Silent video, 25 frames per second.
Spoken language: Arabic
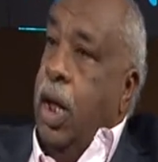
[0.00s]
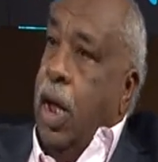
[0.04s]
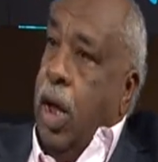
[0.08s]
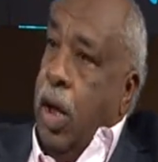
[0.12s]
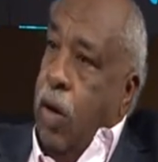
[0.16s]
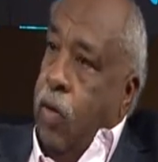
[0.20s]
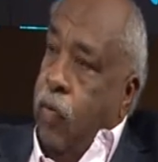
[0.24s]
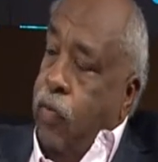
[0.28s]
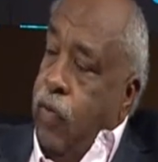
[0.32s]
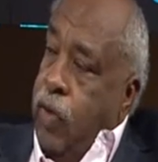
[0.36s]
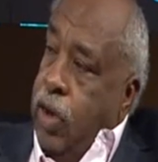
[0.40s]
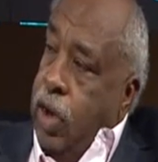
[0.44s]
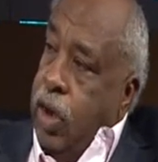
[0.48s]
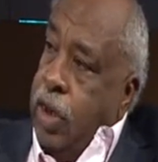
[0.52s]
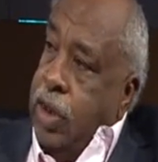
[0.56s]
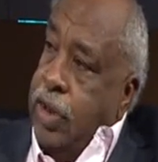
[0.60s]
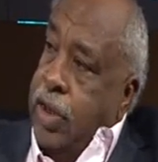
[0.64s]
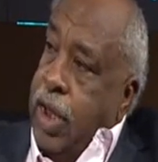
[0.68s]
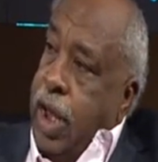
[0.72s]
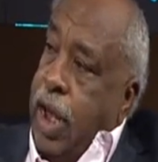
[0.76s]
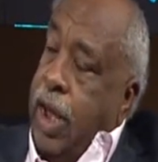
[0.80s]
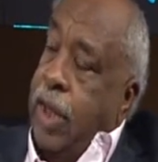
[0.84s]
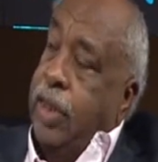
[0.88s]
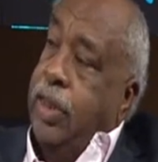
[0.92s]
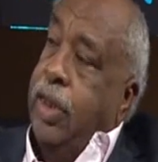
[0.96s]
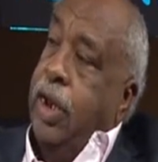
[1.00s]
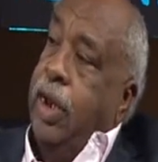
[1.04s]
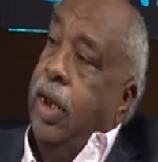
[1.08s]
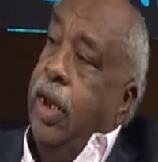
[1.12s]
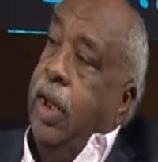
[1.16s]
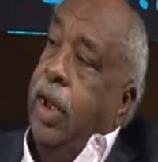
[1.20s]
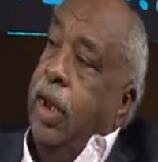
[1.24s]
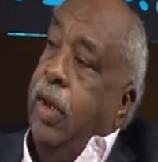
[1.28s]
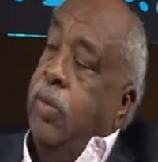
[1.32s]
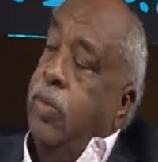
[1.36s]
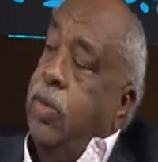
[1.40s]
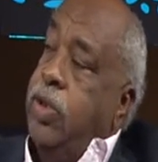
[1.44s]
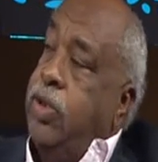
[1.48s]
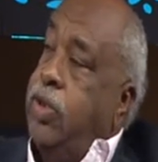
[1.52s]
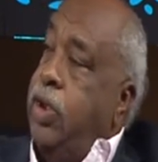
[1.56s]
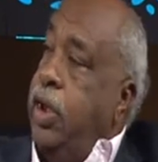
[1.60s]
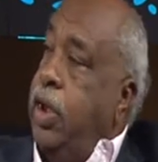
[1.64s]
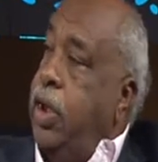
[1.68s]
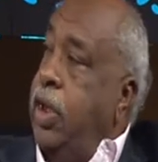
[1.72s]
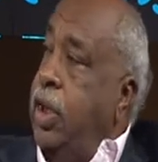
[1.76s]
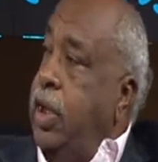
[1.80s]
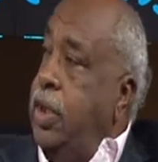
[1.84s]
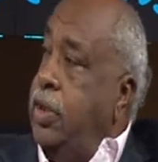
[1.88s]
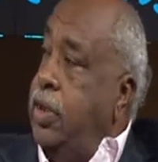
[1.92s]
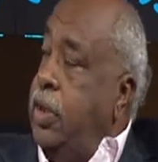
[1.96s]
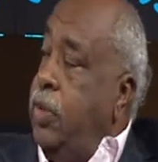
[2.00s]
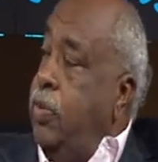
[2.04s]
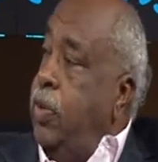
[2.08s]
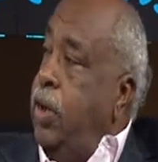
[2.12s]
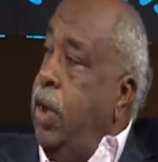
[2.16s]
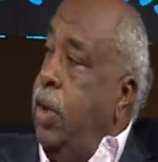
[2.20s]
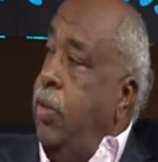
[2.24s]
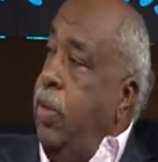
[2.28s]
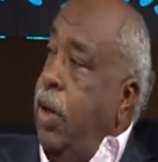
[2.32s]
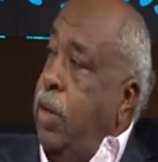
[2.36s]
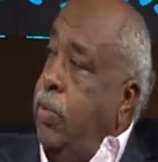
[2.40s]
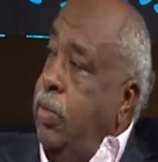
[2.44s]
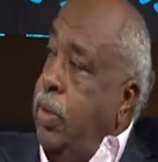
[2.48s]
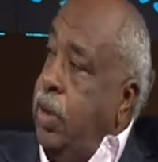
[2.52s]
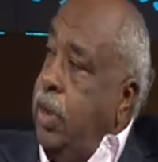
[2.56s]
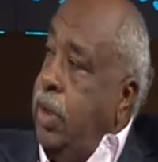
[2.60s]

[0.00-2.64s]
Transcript: او في الاذاعات المصريه زميلنا محمد